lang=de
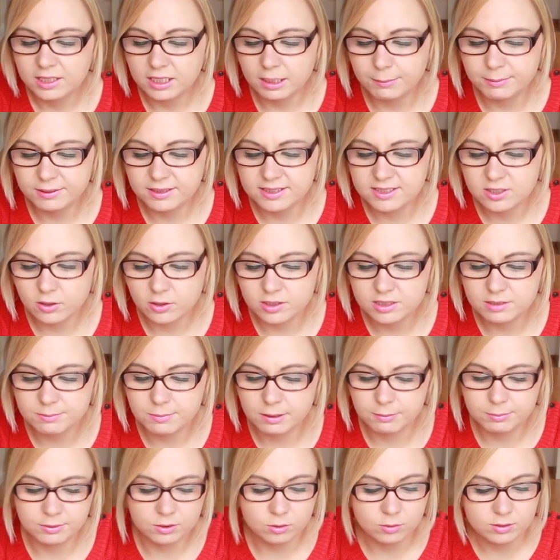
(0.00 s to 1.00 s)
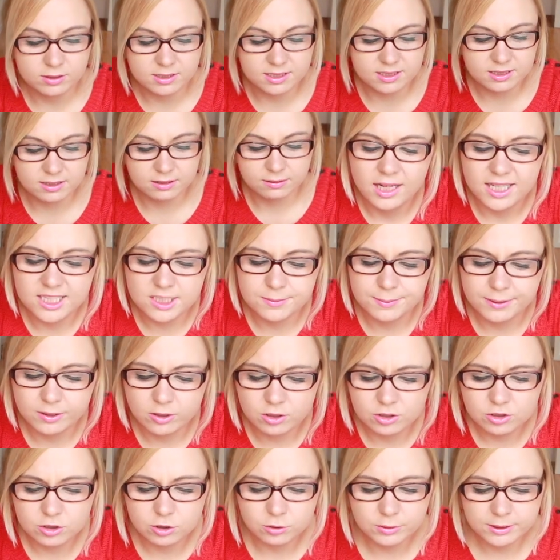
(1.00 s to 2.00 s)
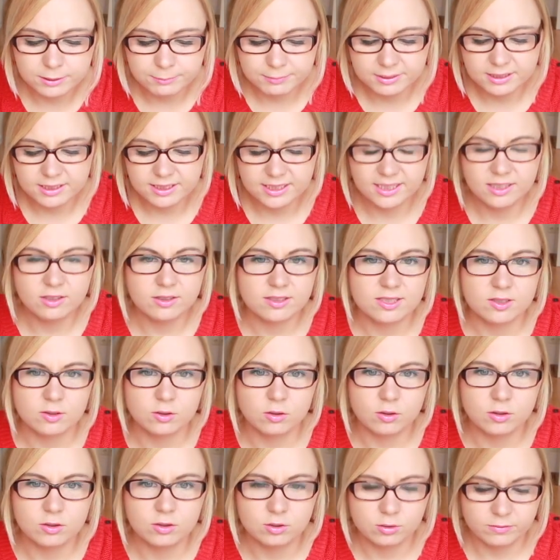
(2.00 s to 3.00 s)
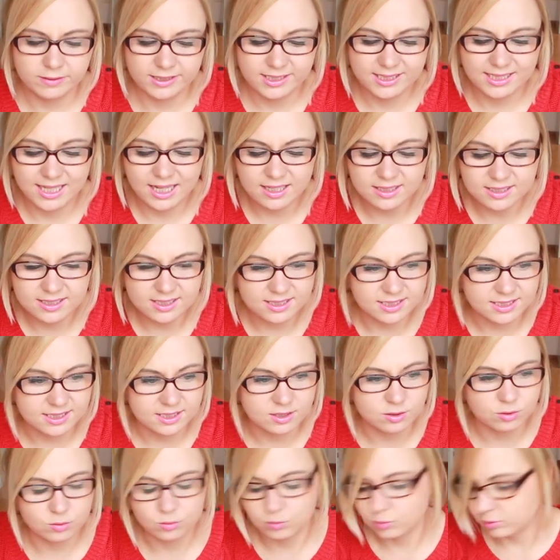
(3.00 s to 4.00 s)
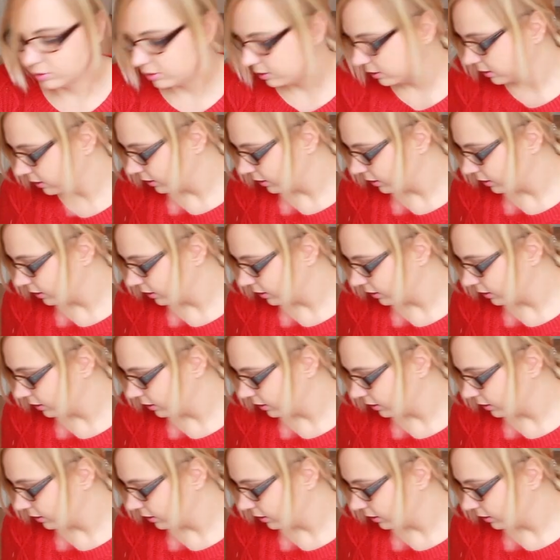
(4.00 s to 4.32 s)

Ich habe ihn jetzt heute mal benutzt. Also bei Contouring bin ich eh noch so ein Otto, weil ich kann das nicht so gut.